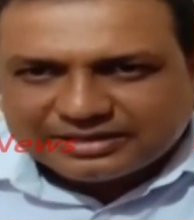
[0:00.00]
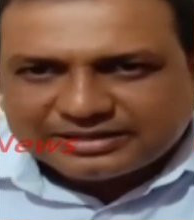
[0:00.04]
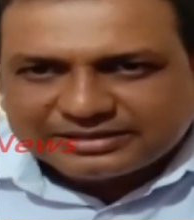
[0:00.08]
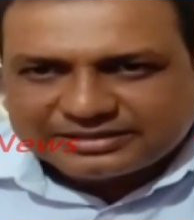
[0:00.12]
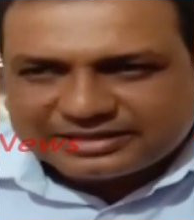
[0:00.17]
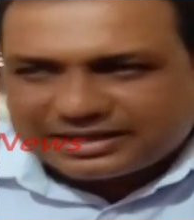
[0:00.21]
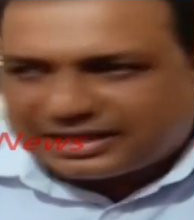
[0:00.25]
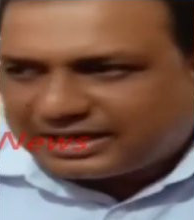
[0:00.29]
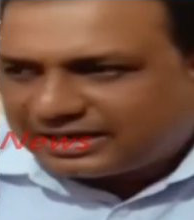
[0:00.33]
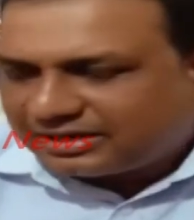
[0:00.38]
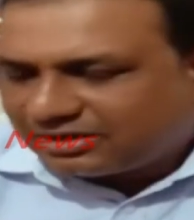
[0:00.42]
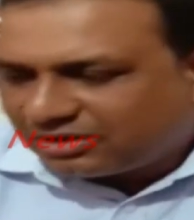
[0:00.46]

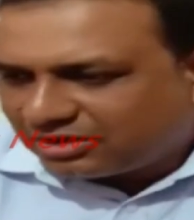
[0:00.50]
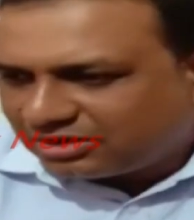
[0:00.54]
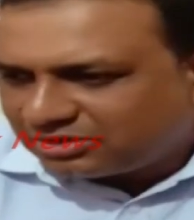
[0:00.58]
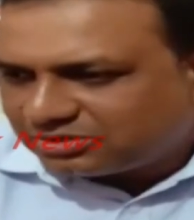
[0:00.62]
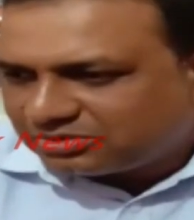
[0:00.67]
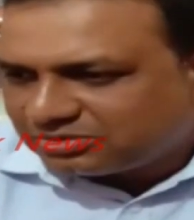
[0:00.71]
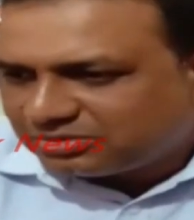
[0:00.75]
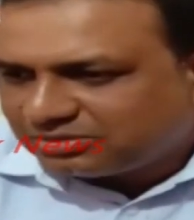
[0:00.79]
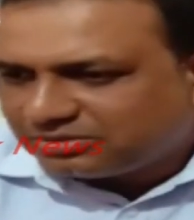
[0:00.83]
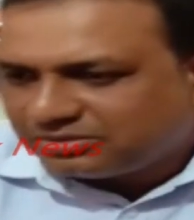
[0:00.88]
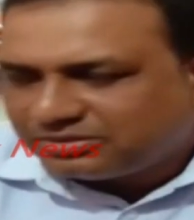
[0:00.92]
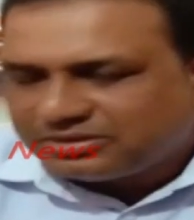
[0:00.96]
তার
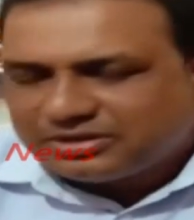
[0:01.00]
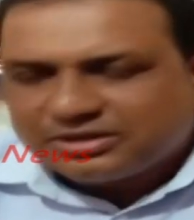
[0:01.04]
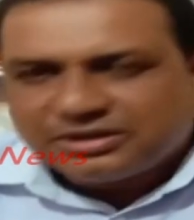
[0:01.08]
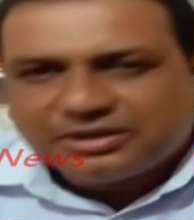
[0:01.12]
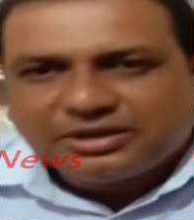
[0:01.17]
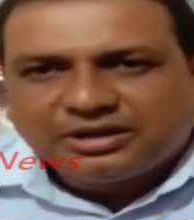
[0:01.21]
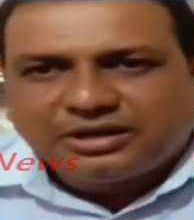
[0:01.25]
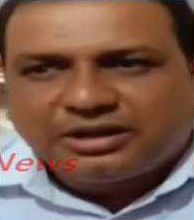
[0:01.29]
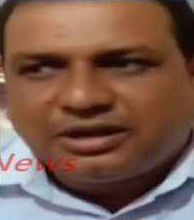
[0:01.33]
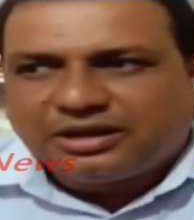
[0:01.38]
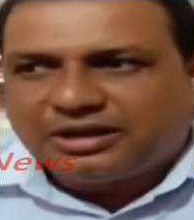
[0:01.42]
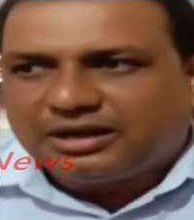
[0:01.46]
হয়তো
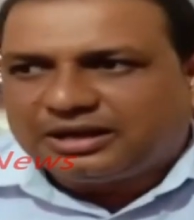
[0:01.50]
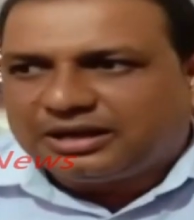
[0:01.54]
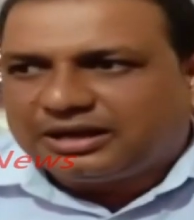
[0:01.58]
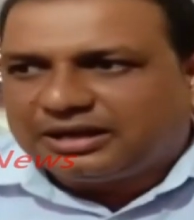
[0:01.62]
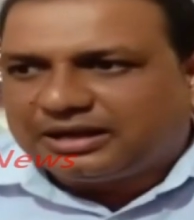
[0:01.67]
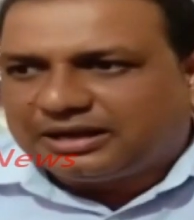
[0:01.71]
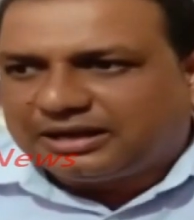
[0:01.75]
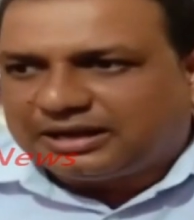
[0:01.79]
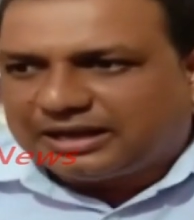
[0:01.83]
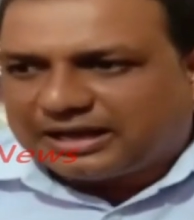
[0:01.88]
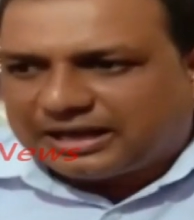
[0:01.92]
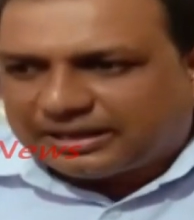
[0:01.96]

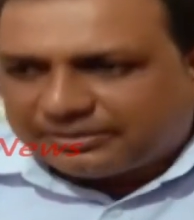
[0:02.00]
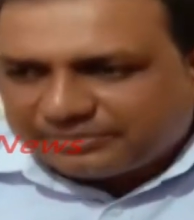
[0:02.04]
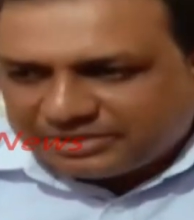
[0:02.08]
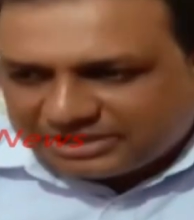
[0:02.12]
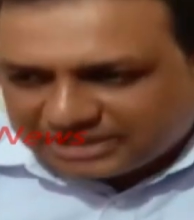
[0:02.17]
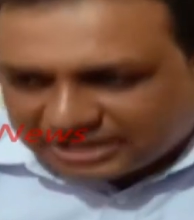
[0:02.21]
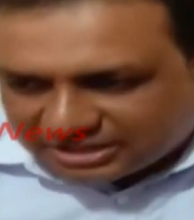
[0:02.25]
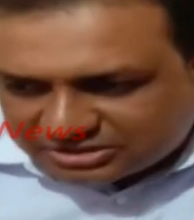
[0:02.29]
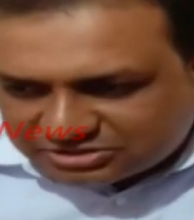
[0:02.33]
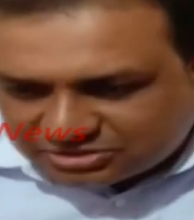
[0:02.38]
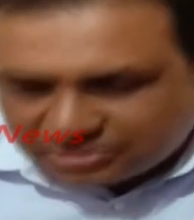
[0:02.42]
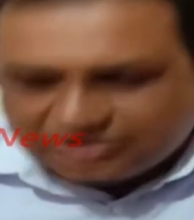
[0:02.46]
আমি
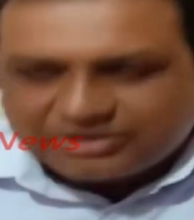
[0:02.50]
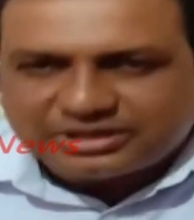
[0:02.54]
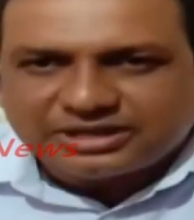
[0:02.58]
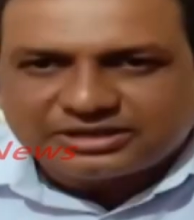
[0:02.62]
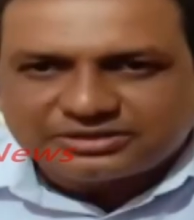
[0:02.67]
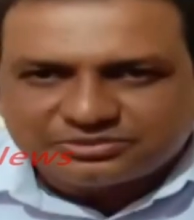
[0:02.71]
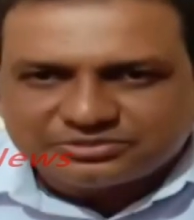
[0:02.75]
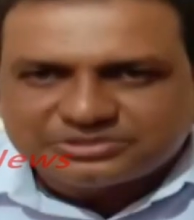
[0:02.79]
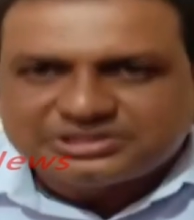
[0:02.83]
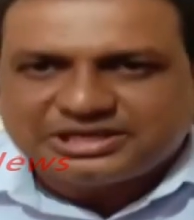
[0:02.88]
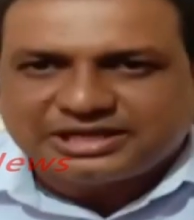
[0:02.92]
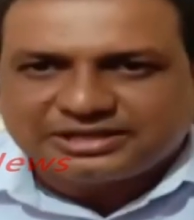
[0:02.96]
আশঙ্কা
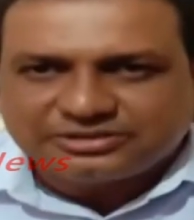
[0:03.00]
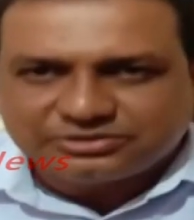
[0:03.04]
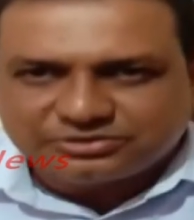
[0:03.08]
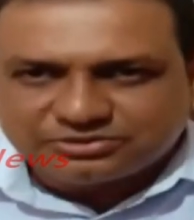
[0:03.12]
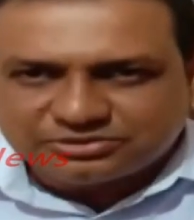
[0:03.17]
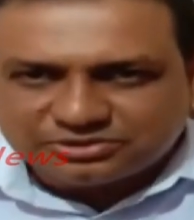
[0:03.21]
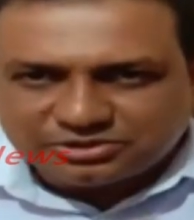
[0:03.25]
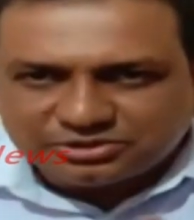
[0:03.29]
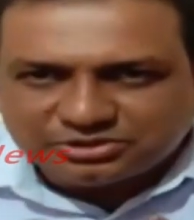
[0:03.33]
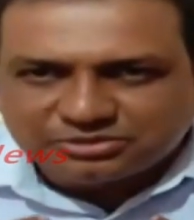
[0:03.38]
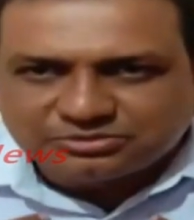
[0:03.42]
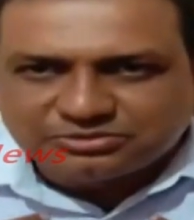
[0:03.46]
করছি একজন
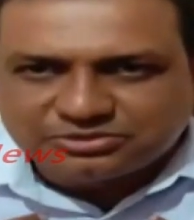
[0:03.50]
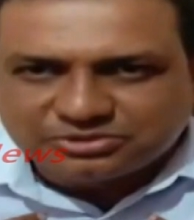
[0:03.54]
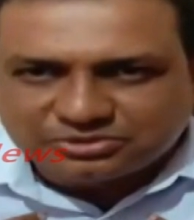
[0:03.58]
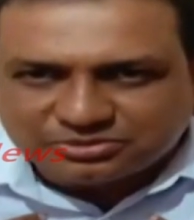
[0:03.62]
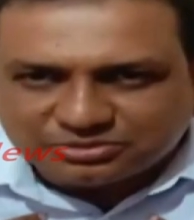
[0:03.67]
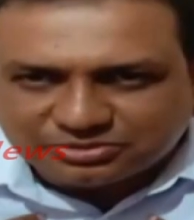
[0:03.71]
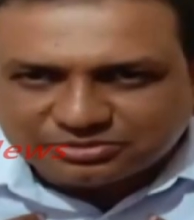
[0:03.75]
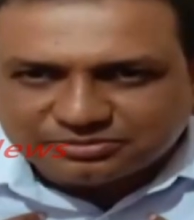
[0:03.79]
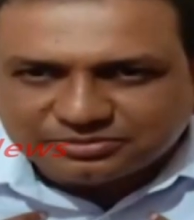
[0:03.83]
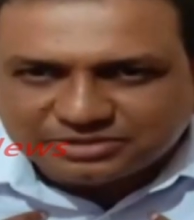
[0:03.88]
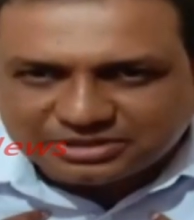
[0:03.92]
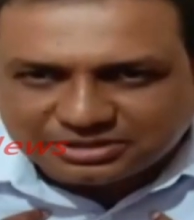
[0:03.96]
তৃণমূল
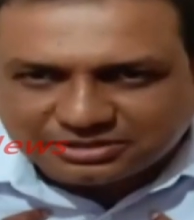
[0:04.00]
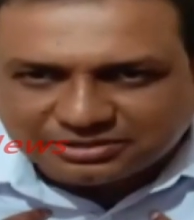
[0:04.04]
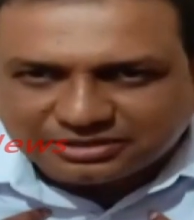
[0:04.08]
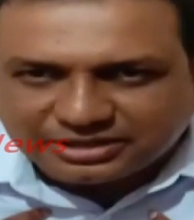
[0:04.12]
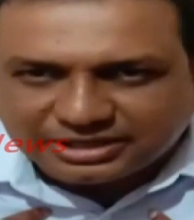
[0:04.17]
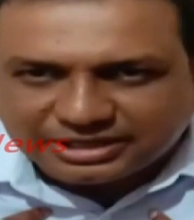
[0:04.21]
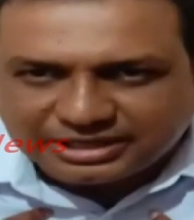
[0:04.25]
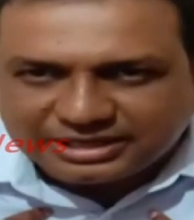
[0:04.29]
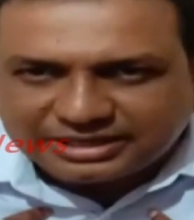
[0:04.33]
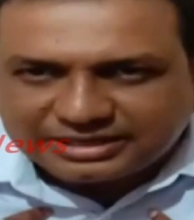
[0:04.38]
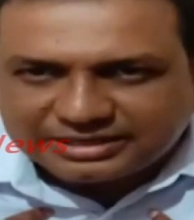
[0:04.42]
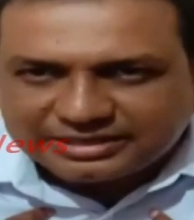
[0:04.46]
কর্মী হয়ে
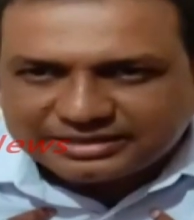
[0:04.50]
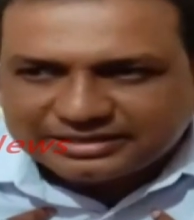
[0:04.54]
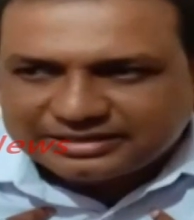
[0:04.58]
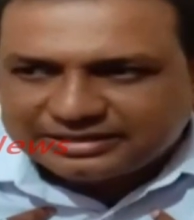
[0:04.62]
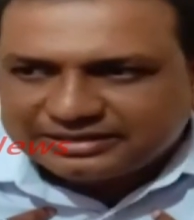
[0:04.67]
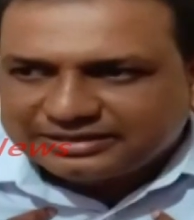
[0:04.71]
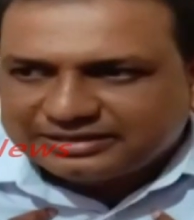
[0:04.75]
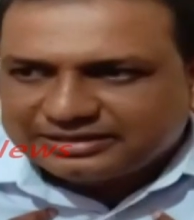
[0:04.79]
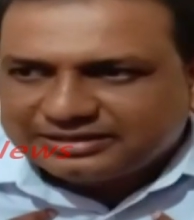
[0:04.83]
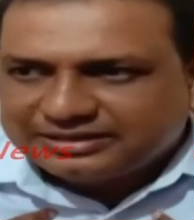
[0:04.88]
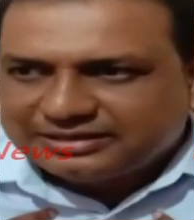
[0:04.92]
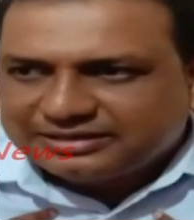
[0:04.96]

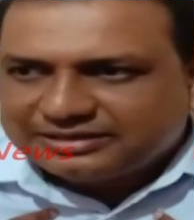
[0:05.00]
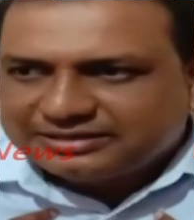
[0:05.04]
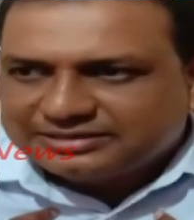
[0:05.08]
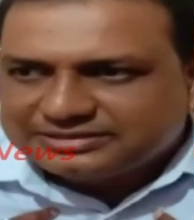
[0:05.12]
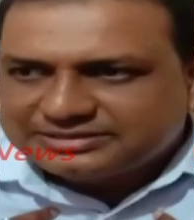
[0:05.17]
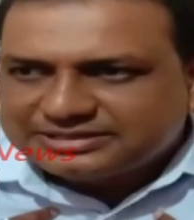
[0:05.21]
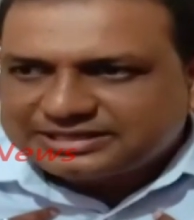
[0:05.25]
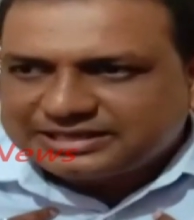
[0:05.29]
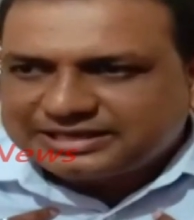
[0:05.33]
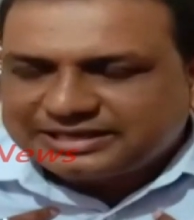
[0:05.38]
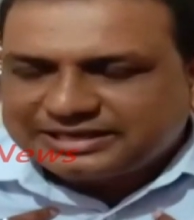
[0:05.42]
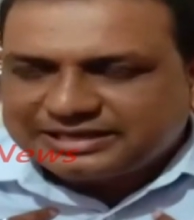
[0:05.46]
যে